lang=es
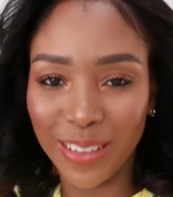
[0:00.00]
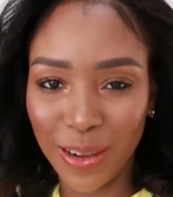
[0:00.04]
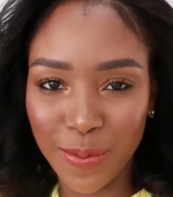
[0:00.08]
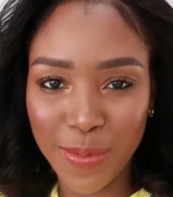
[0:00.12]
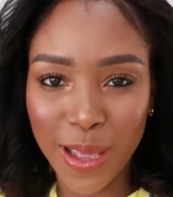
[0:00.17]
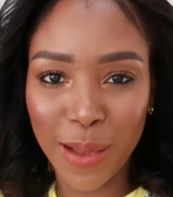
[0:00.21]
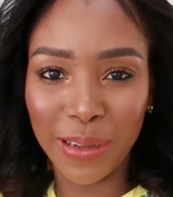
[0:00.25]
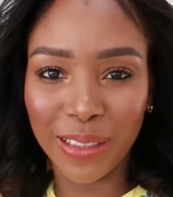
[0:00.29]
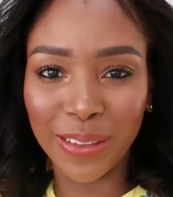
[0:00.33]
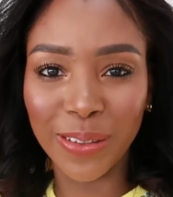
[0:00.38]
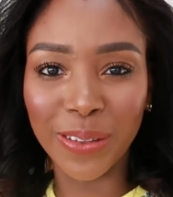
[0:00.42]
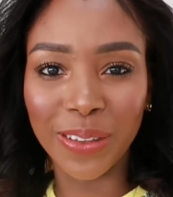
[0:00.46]

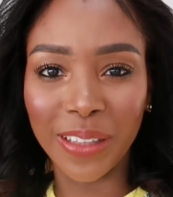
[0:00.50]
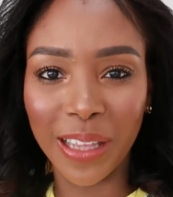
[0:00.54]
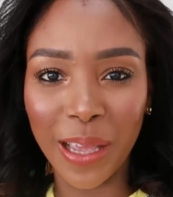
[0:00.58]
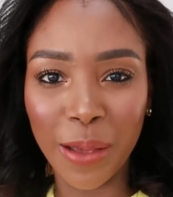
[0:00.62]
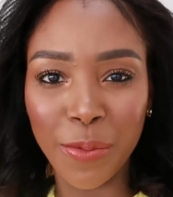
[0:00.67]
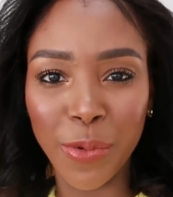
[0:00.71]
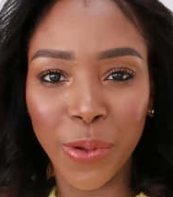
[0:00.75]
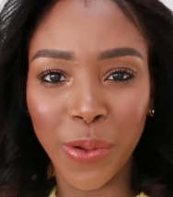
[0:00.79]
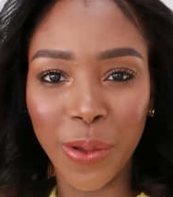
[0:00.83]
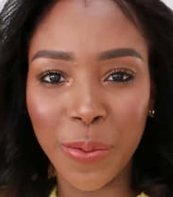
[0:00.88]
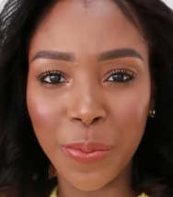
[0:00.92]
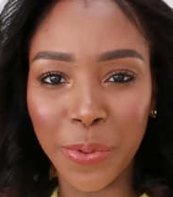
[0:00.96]
Obviamente
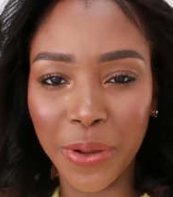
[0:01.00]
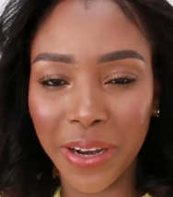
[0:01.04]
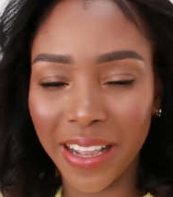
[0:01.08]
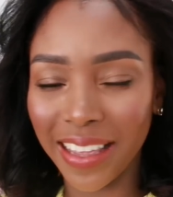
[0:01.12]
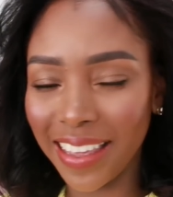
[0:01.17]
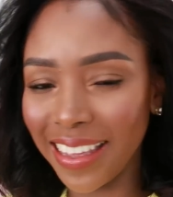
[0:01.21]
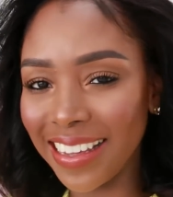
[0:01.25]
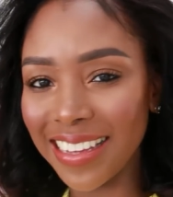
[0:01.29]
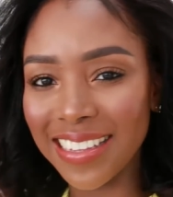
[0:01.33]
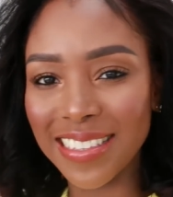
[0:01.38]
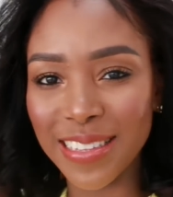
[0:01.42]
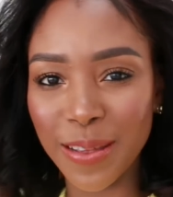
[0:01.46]
ustedes me ven por
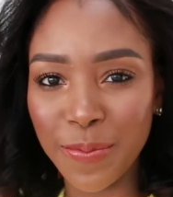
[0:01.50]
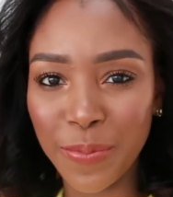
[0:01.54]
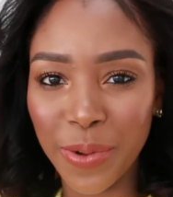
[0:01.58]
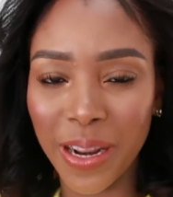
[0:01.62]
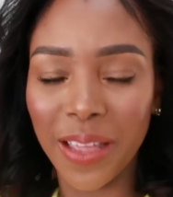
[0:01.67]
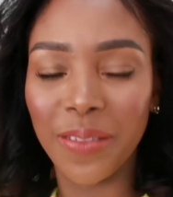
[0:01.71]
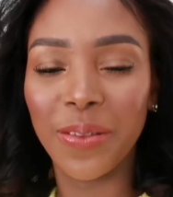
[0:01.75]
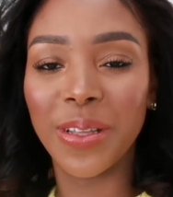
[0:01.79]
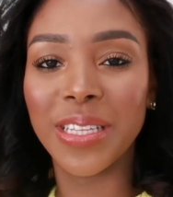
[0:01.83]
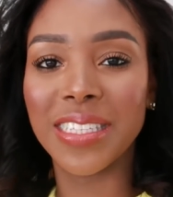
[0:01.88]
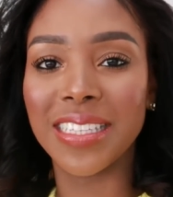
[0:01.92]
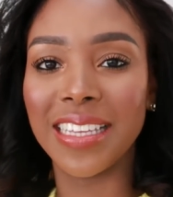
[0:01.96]
aquí que
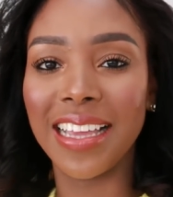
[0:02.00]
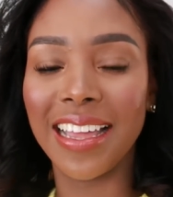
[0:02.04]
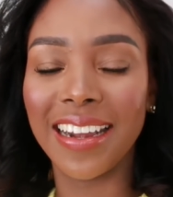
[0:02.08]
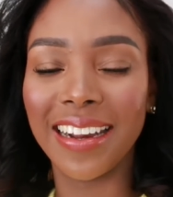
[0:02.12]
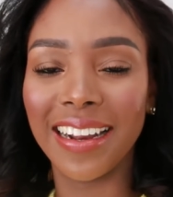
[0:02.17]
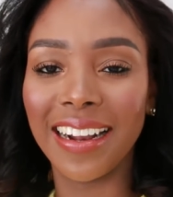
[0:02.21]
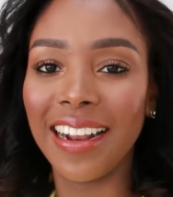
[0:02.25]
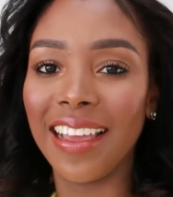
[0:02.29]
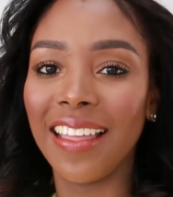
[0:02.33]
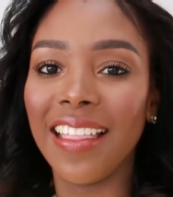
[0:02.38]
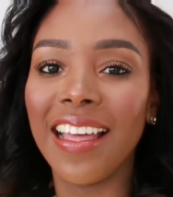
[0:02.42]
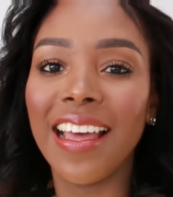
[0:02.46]
siempre ando así
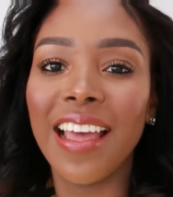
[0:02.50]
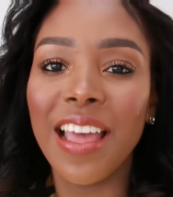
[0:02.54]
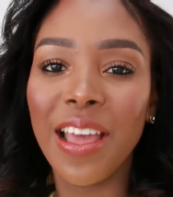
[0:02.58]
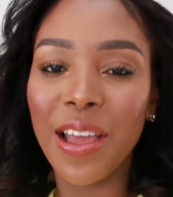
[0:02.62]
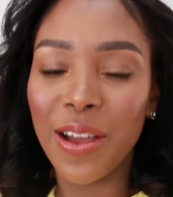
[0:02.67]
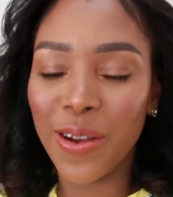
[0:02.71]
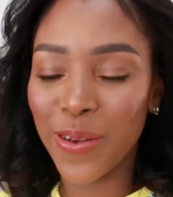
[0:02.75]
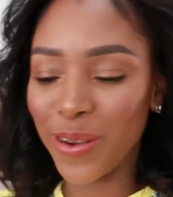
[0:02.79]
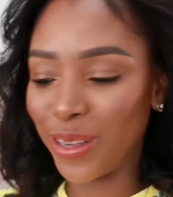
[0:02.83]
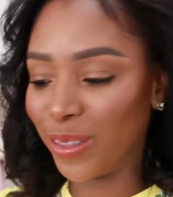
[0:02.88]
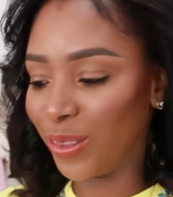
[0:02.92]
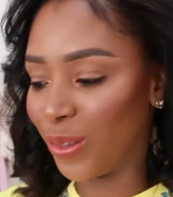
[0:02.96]
arreglada
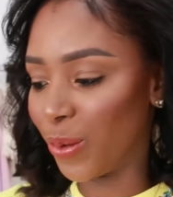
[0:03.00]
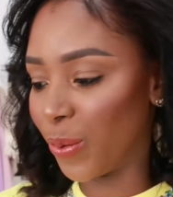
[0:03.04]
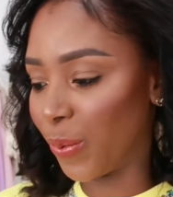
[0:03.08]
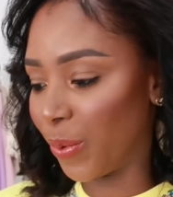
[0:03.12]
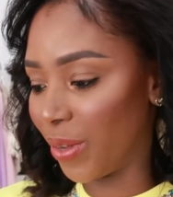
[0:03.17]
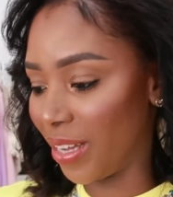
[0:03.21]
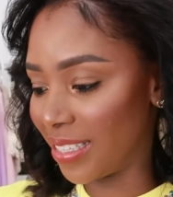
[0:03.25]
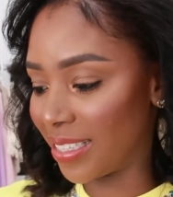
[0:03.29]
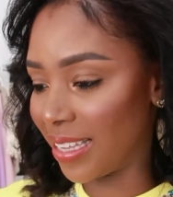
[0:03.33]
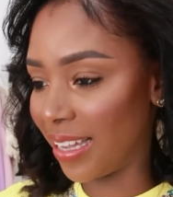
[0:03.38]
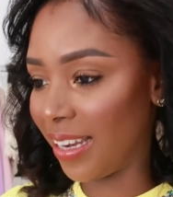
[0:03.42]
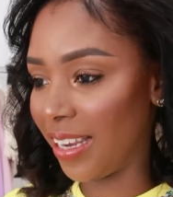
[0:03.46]
cuando
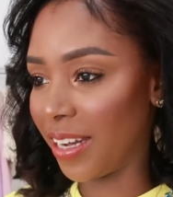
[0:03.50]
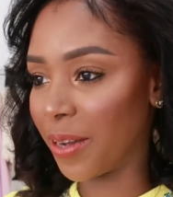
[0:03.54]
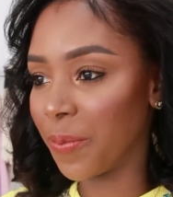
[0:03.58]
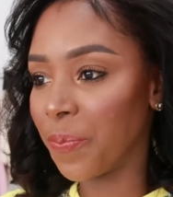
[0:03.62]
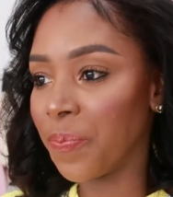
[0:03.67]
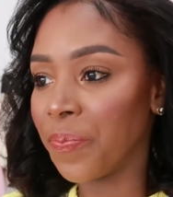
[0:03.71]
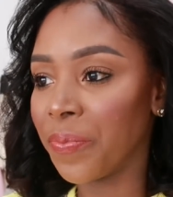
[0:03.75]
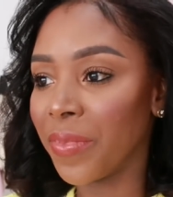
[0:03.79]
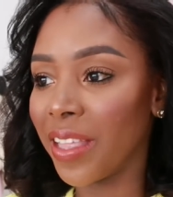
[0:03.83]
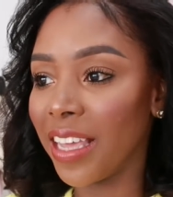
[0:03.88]
voy a salir.